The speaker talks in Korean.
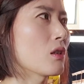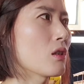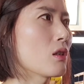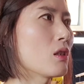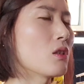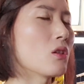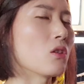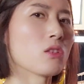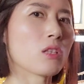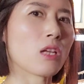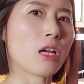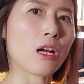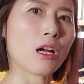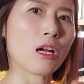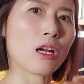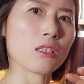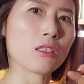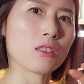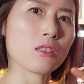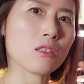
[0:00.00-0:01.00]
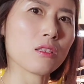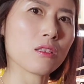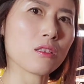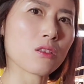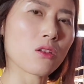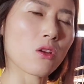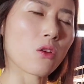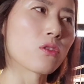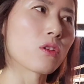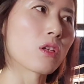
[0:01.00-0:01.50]
이어나가는
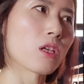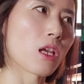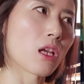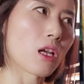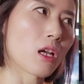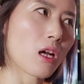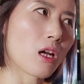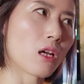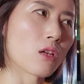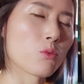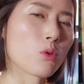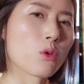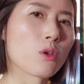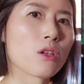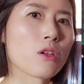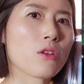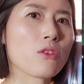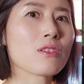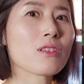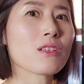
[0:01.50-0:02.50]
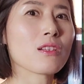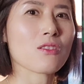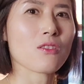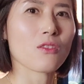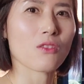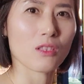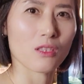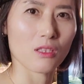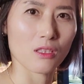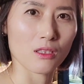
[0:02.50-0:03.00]
전개가 되게
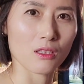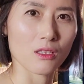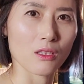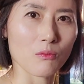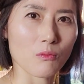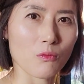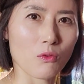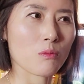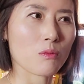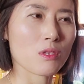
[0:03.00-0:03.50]
현실적인 느낌.